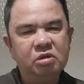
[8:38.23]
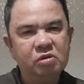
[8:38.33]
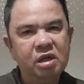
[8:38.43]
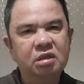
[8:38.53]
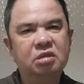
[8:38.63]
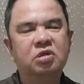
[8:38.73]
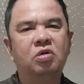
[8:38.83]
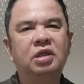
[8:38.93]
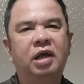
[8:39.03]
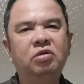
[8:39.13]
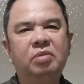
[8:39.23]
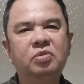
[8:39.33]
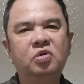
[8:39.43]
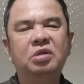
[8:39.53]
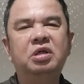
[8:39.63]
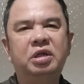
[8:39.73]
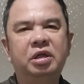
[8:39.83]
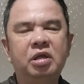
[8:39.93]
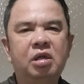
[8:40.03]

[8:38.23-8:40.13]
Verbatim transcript: cơ quan soạn thảo tham mưu vấn đề này